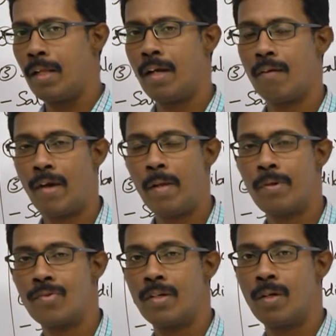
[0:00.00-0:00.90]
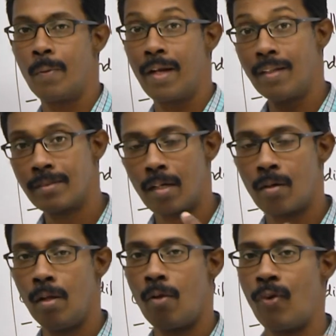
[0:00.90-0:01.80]
மாதிரியான ஃபைபர்ஸ் இருக்கும் அப்படின்னா
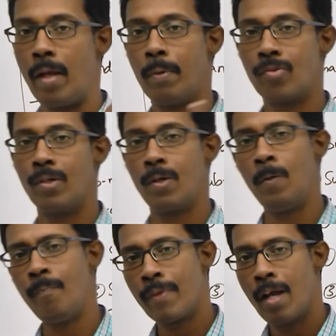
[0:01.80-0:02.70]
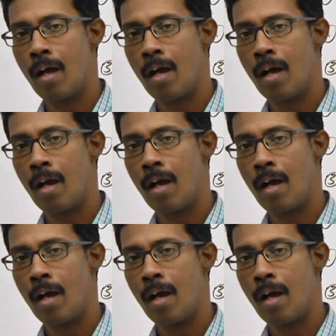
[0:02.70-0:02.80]
சர்க்குலர் ஃபைபர்ஸ் இருக்கும்